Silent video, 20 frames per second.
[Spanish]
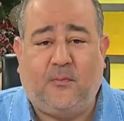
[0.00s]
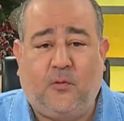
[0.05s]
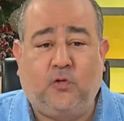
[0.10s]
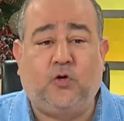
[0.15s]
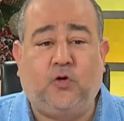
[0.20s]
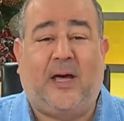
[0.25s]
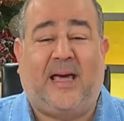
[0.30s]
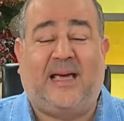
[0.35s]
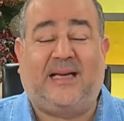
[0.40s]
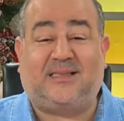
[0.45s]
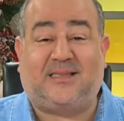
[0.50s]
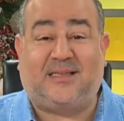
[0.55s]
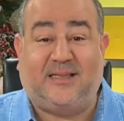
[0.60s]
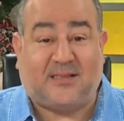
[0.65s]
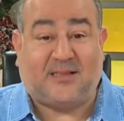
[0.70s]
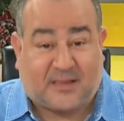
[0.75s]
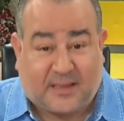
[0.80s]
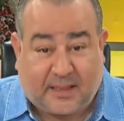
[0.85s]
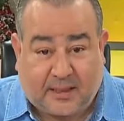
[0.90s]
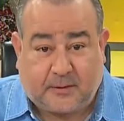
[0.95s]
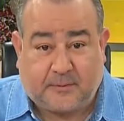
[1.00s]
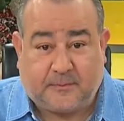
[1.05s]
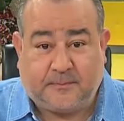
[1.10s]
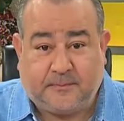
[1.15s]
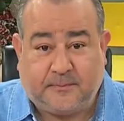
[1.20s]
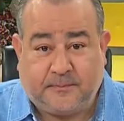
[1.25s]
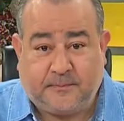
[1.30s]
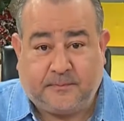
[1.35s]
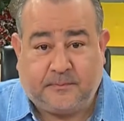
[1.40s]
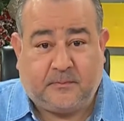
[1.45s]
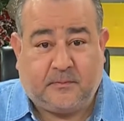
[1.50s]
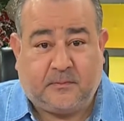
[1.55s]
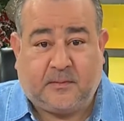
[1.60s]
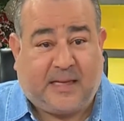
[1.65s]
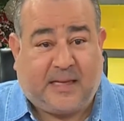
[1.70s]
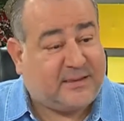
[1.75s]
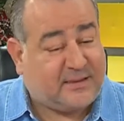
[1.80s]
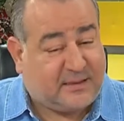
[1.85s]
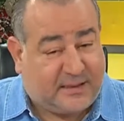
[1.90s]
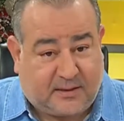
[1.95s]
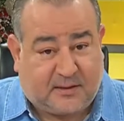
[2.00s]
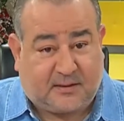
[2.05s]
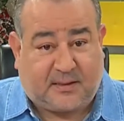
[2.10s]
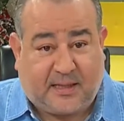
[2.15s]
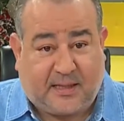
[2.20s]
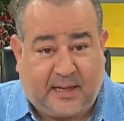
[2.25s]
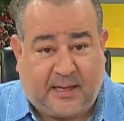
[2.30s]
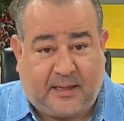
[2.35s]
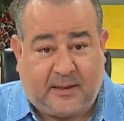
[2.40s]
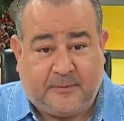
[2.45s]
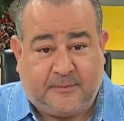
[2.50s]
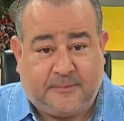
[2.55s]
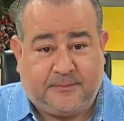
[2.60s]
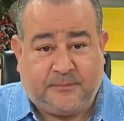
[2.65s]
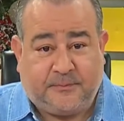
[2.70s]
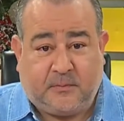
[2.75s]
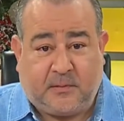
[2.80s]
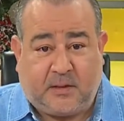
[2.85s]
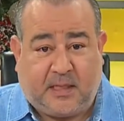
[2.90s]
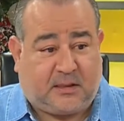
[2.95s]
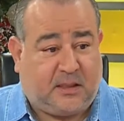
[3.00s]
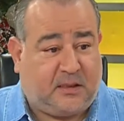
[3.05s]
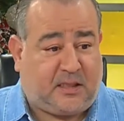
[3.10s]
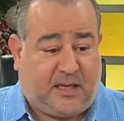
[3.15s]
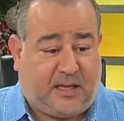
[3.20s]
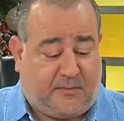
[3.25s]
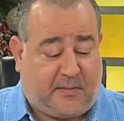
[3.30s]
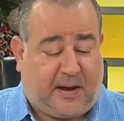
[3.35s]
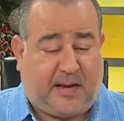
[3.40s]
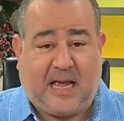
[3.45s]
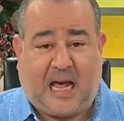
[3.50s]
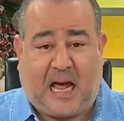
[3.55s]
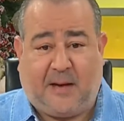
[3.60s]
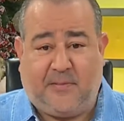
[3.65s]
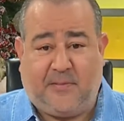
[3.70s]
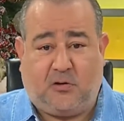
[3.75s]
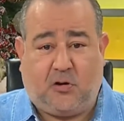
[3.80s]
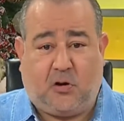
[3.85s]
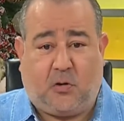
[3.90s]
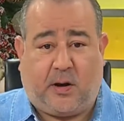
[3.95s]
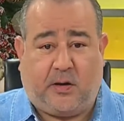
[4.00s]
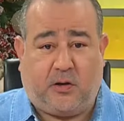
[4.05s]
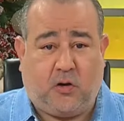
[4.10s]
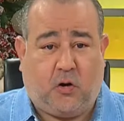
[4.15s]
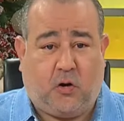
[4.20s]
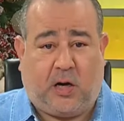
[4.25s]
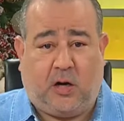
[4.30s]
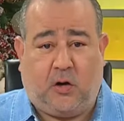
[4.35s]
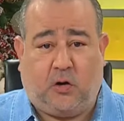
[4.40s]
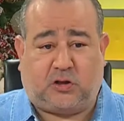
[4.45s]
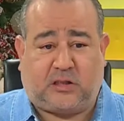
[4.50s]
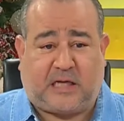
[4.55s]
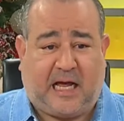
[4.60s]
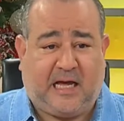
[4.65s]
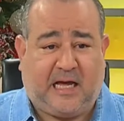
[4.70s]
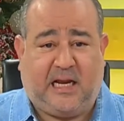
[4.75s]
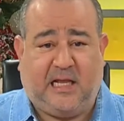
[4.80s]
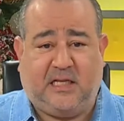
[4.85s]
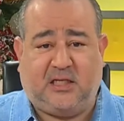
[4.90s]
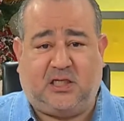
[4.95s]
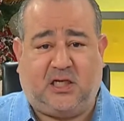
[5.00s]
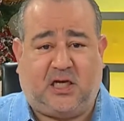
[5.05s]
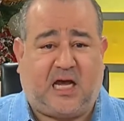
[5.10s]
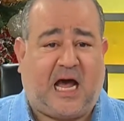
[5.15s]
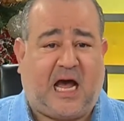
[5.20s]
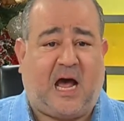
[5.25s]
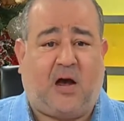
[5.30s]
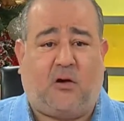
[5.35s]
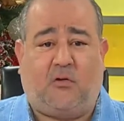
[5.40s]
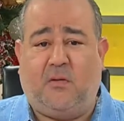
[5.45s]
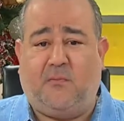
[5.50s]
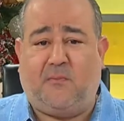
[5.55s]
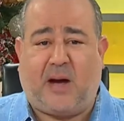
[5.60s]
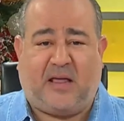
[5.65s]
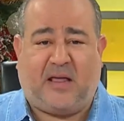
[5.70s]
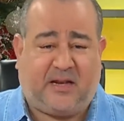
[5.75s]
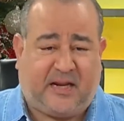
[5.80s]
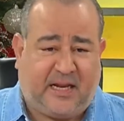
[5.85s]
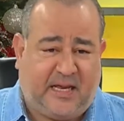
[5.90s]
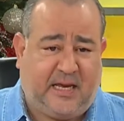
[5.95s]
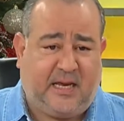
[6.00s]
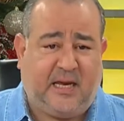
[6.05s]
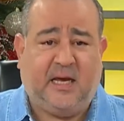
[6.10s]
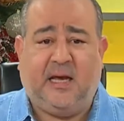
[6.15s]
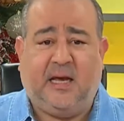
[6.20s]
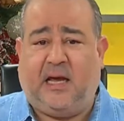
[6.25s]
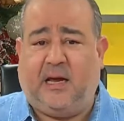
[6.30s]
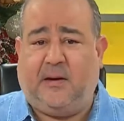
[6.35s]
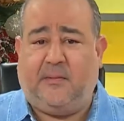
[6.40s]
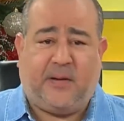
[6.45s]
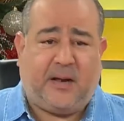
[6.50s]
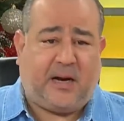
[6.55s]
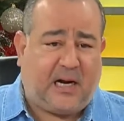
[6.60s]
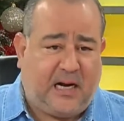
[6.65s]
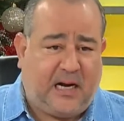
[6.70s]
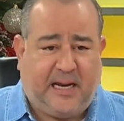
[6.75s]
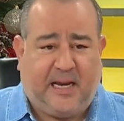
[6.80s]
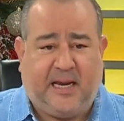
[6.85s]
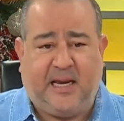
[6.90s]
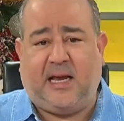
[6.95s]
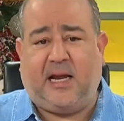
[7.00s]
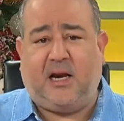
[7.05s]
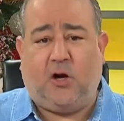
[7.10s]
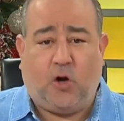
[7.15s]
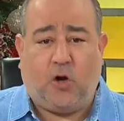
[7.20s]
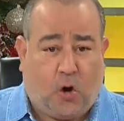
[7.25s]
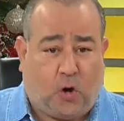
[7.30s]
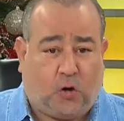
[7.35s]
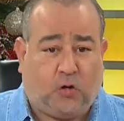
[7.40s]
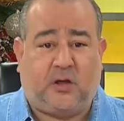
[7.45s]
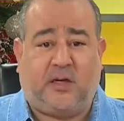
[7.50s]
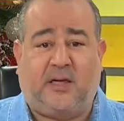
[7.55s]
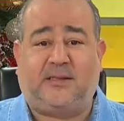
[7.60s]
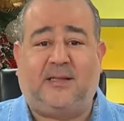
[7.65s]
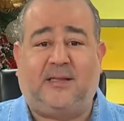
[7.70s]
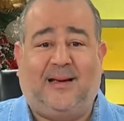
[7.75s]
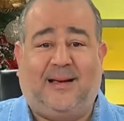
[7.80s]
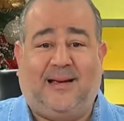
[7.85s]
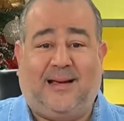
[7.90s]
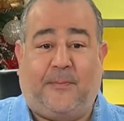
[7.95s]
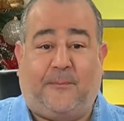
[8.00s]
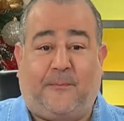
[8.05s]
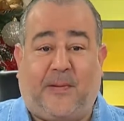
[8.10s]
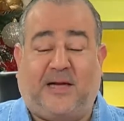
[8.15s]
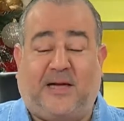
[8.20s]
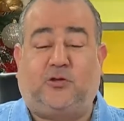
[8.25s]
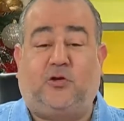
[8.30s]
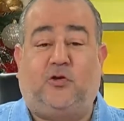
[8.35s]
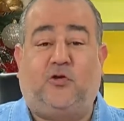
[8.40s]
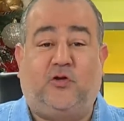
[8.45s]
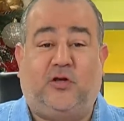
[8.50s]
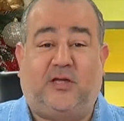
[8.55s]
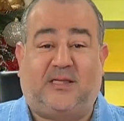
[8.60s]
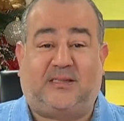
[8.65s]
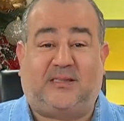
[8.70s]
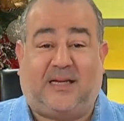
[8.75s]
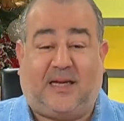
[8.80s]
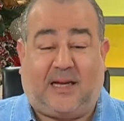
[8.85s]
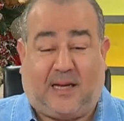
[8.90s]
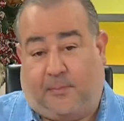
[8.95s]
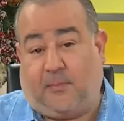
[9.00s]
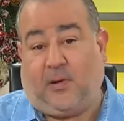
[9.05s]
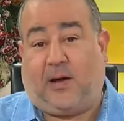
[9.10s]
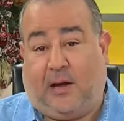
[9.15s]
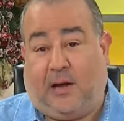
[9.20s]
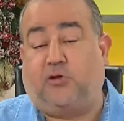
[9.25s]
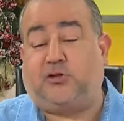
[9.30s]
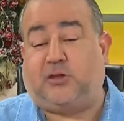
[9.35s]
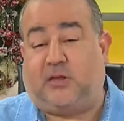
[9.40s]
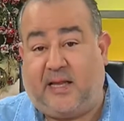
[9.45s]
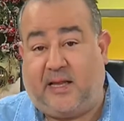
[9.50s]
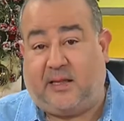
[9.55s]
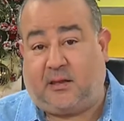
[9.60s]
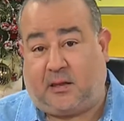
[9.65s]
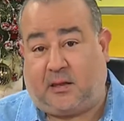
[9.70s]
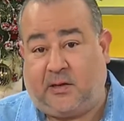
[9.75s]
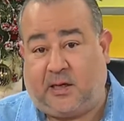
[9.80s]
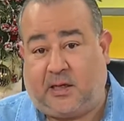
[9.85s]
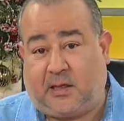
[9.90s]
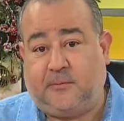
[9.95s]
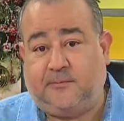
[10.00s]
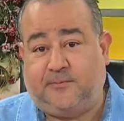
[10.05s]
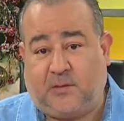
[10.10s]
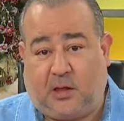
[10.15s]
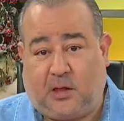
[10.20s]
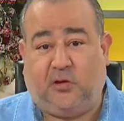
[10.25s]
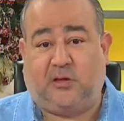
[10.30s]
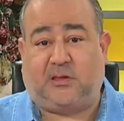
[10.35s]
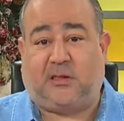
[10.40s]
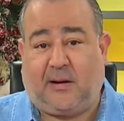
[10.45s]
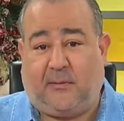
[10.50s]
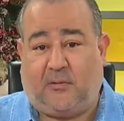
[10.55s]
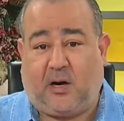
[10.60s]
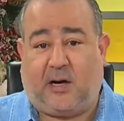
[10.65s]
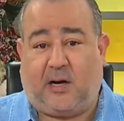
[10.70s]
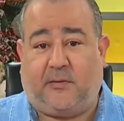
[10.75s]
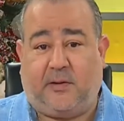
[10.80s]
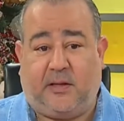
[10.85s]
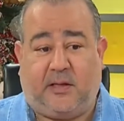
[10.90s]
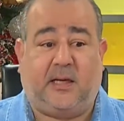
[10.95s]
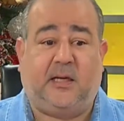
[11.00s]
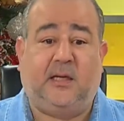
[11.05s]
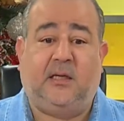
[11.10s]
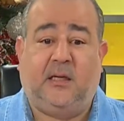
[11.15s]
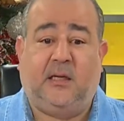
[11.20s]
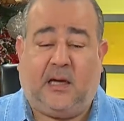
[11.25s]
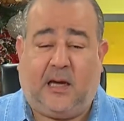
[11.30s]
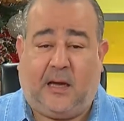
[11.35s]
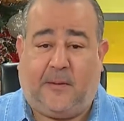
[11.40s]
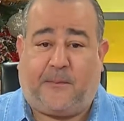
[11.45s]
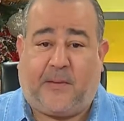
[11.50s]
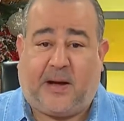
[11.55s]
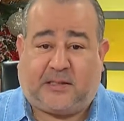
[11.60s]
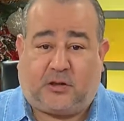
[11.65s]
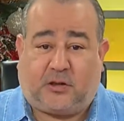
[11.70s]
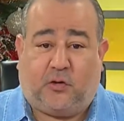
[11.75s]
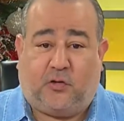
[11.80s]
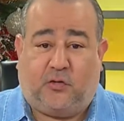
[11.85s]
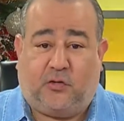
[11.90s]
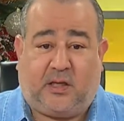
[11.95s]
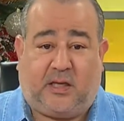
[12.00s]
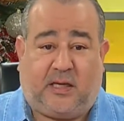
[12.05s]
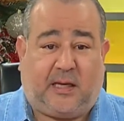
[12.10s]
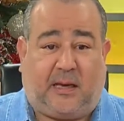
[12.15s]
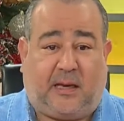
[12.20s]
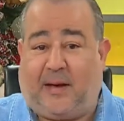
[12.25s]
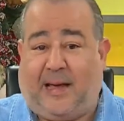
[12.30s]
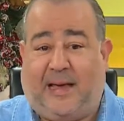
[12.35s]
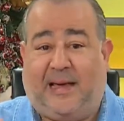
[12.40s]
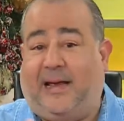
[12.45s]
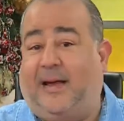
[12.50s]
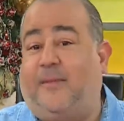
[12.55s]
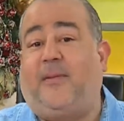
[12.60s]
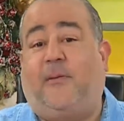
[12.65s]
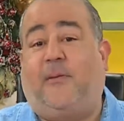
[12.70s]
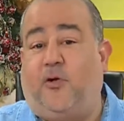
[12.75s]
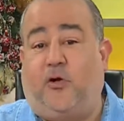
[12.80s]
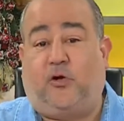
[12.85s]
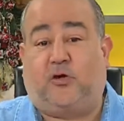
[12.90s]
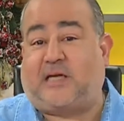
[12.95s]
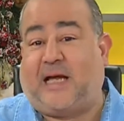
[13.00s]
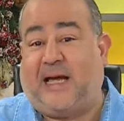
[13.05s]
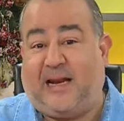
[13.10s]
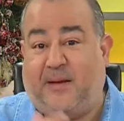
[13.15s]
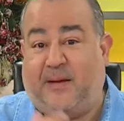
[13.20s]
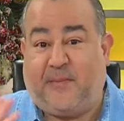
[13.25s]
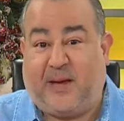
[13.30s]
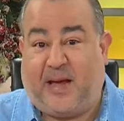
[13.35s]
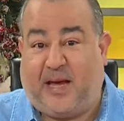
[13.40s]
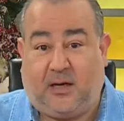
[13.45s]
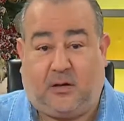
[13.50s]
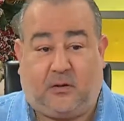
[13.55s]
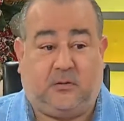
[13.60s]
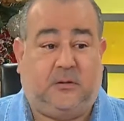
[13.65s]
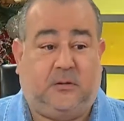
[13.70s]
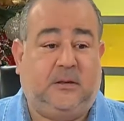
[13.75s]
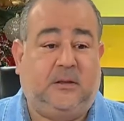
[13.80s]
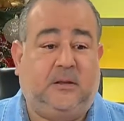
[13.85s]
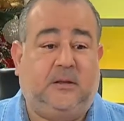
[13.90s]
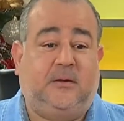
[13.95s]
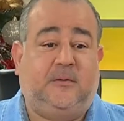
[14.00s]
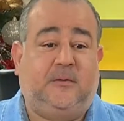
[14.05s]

del mundo existen, existen, ¿eh? Existen en Miami, en Nueva York, en Los Ángeles, en Chicago, en Madrid, en Berlín, en Londres, espacios donde se, en Occidente, ¿verdad? donde celebramos la Navidad, espacios donde en, Buenos Aires, en México,